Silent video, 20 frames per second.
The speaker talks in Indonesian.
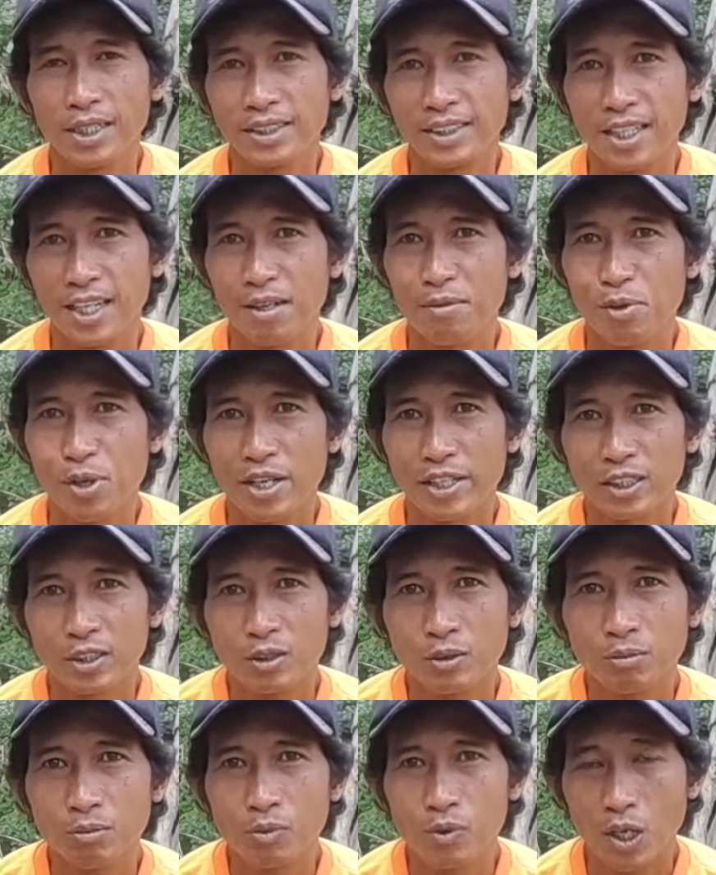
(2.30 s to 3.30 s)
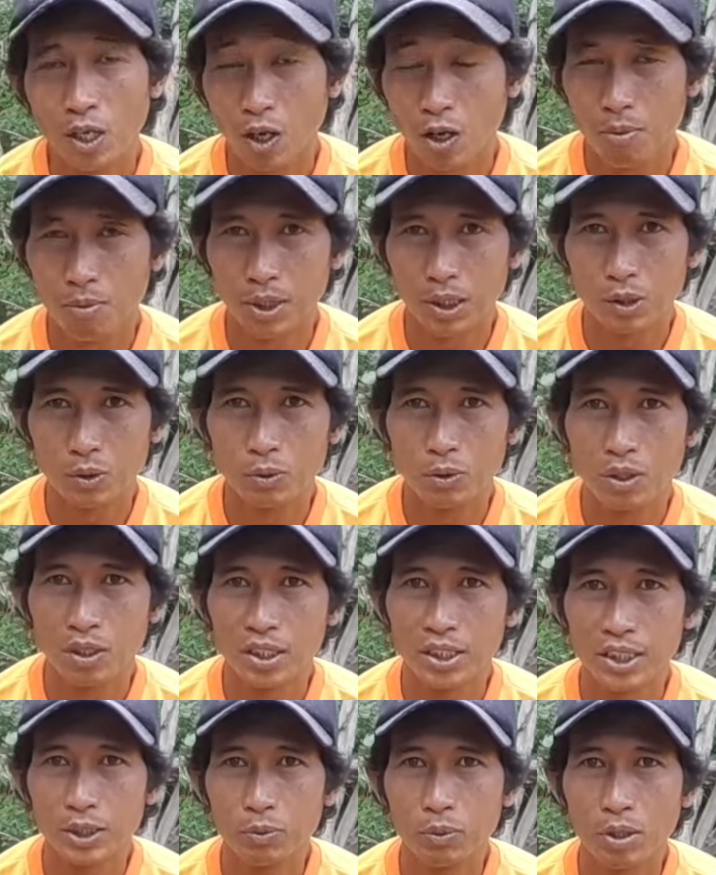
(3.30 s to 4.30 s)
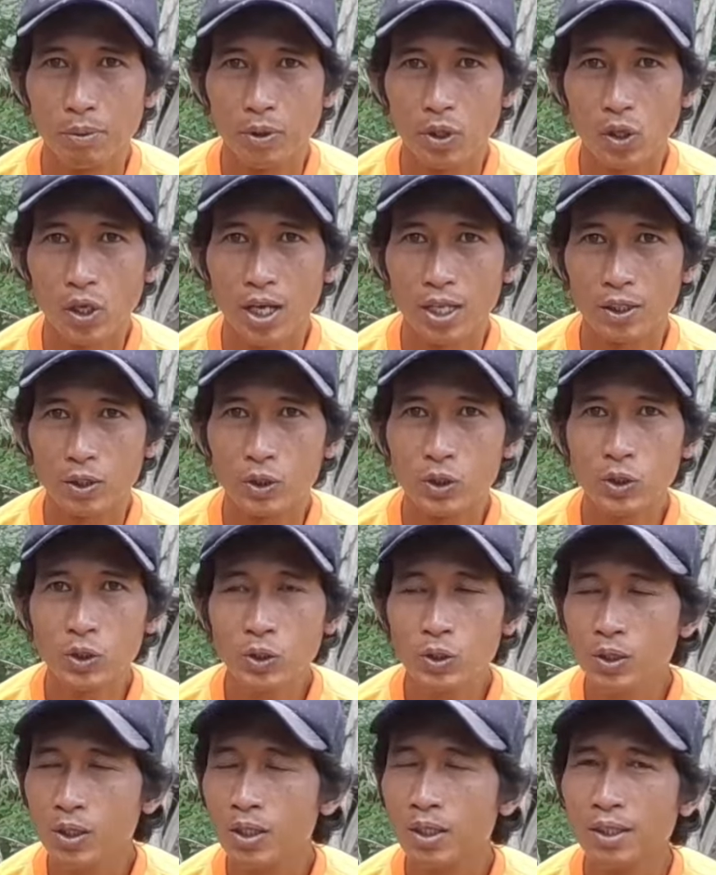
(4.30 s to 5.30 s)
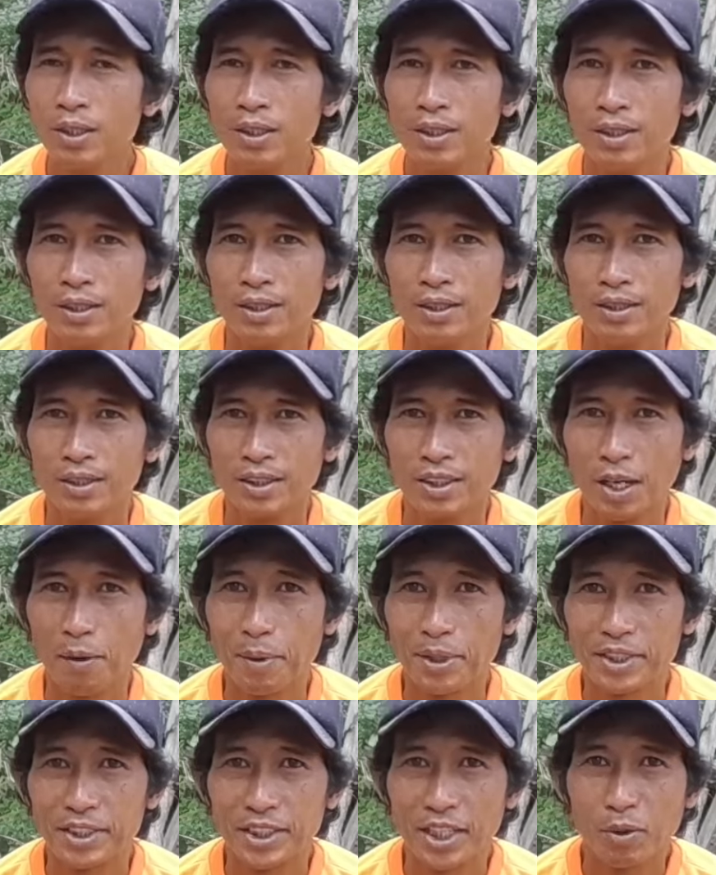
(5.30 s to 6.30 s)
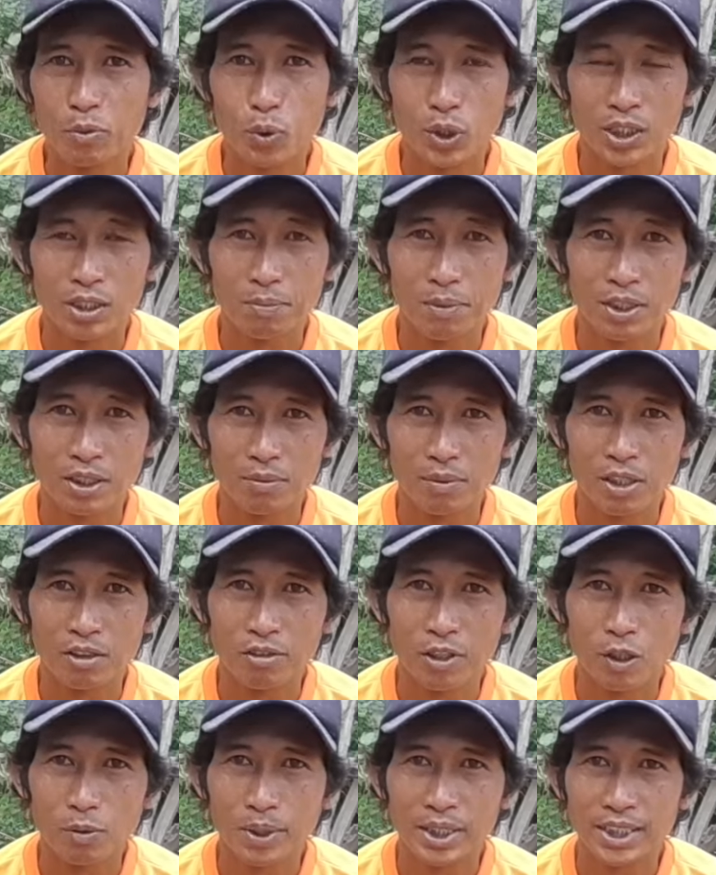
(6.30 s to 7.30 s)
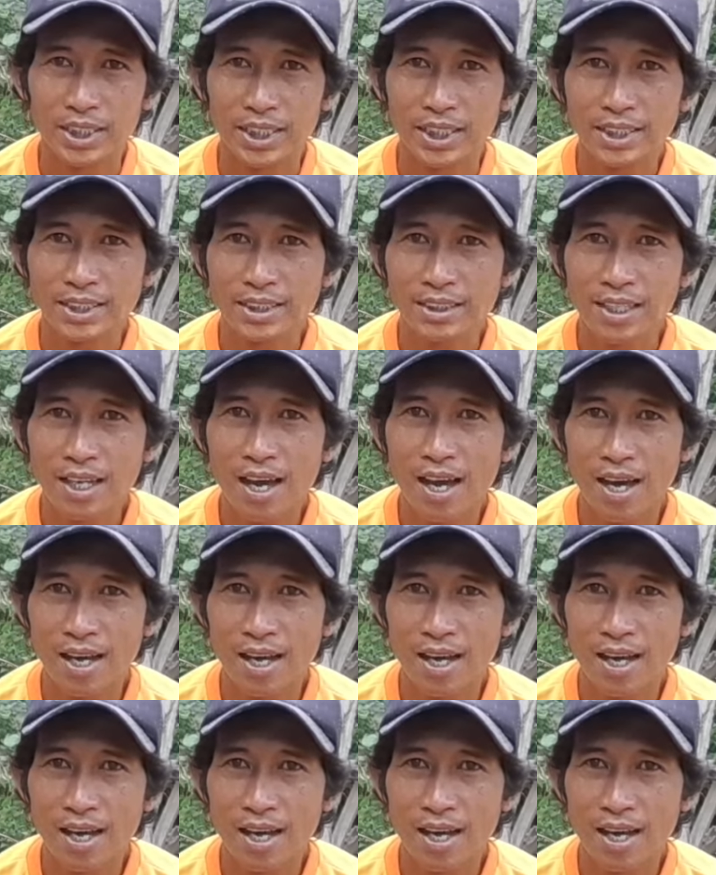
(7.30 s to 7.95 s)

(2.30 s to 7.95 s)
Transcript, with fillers: Assalamualaikum warahmatullahi wabarakatuh Selamat siang buat teman-teman mancing.